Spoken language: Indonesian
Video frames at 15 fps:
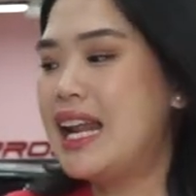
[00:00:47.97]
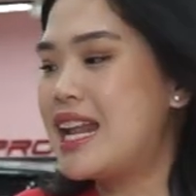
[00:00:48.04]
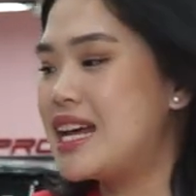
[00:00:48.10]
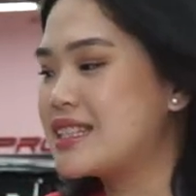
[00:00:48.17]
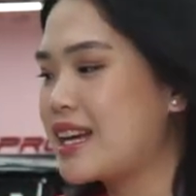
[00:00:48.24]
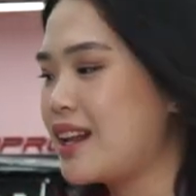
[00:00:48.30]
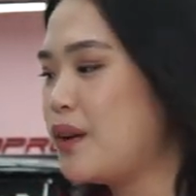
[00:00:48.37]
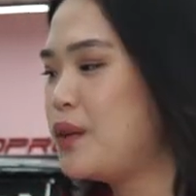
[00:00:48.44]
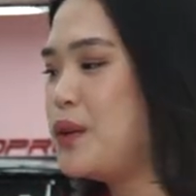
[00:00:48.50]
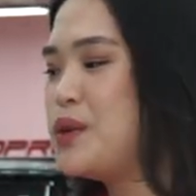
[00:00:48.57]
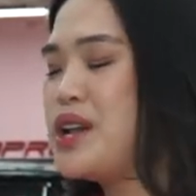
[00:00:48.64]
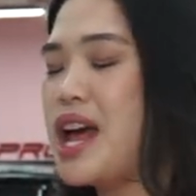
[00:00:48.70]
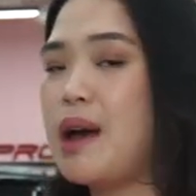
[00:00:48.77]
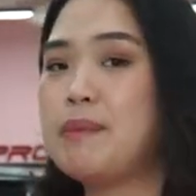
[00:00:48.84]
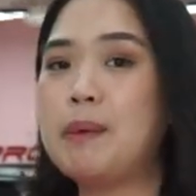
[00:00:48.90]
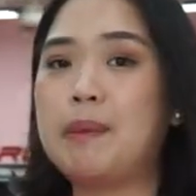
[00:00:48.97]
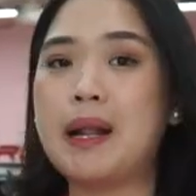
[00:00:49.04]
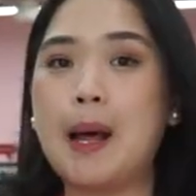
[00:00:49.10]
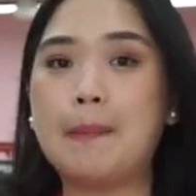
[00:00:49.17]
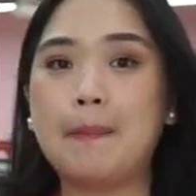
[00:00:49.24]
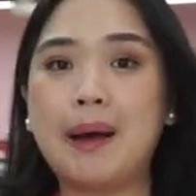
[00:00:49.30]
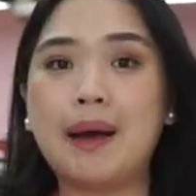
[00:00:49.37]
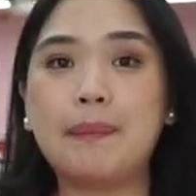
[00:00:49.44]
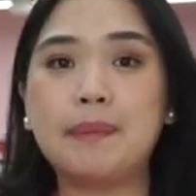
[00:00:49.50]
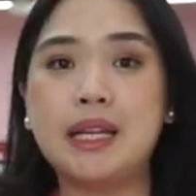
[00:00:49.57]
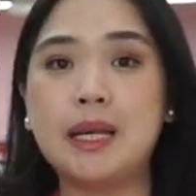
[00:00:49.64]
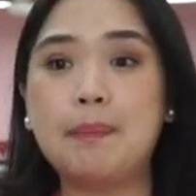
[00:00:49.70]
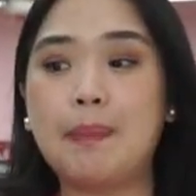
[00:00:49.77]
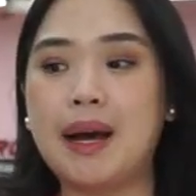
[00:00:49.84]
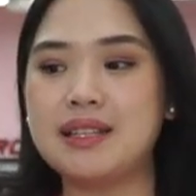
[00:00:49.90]
dan sekarang udah beberapa
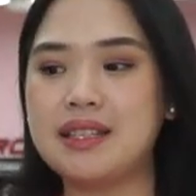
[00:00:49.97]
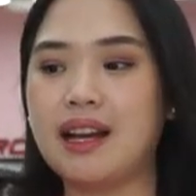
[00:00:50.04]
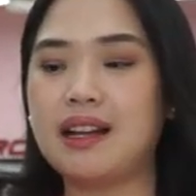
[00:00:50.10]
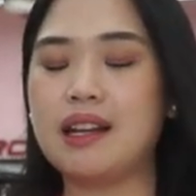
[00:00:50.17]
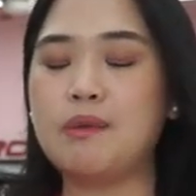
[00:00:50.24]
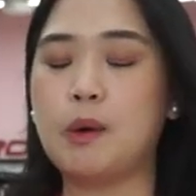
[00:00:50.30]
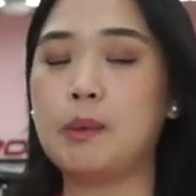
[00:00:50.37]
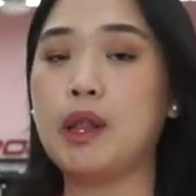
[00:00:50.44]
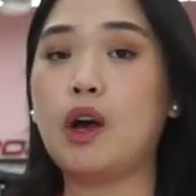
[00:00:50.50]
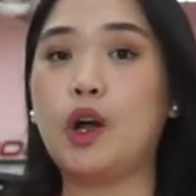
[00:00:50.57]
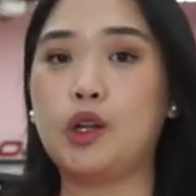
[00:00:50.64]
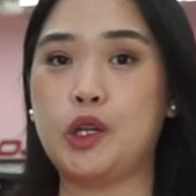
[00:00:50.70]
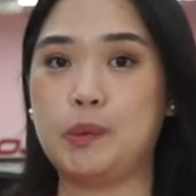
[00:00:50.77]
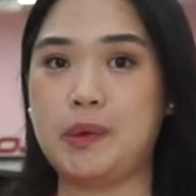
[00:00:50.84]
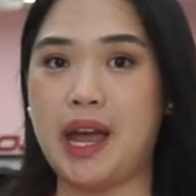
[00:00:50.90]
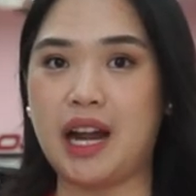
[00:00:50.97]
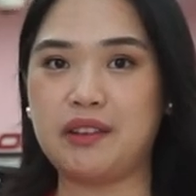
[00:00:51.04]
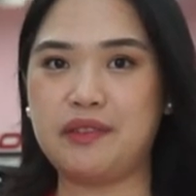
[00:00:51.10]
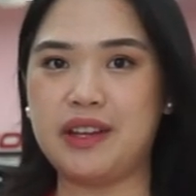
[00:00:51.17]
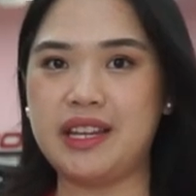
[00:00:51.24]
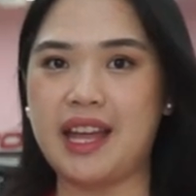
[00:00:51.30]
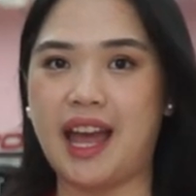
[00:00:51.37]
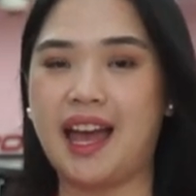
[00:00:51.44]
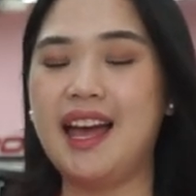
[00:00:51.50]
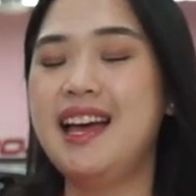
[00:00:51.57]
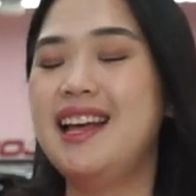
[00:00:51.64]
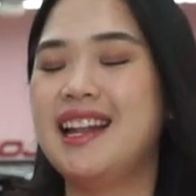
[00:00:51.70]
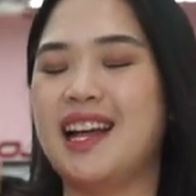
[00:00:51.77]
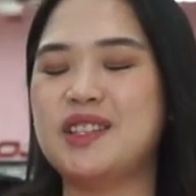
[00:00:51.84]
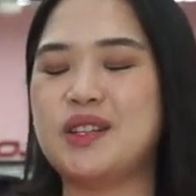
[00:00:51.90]
dipasang di mobil all new BRV-nya.
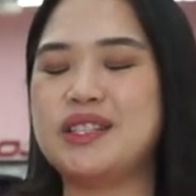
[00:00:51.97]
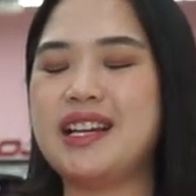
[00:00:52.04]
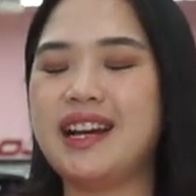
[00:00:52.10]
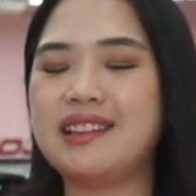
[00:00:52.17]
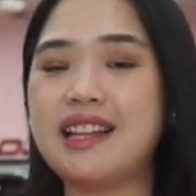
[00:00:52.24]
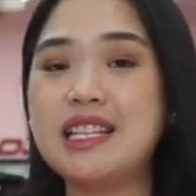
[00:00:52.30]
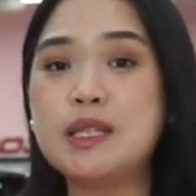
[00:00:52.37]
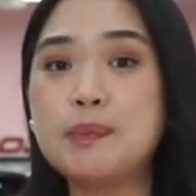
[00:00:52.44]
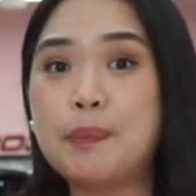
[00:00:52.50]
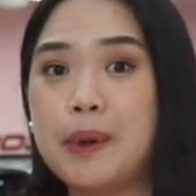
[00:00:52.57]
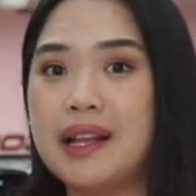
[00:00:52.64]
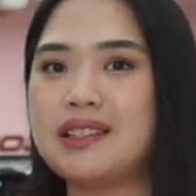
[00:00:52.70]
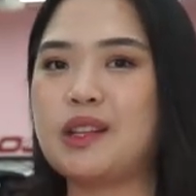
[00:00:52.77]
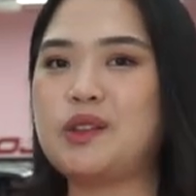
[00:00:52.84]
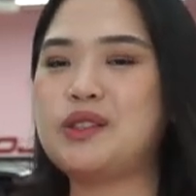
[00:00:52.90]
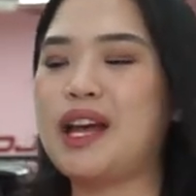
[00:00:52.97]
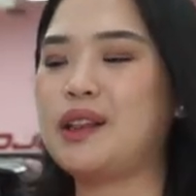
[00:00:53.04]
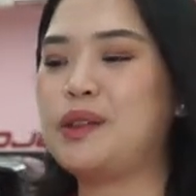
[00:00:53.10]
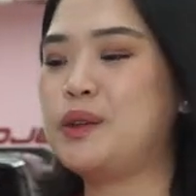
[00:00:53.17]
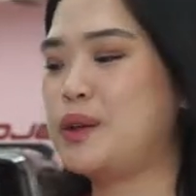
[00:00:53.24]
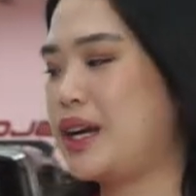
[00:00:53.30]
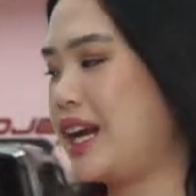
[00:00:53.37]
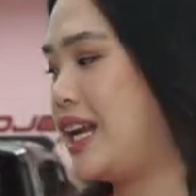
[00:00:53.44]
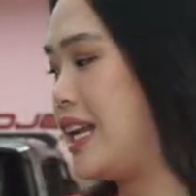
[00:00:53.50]
Langsung aja kita spill satu-satu.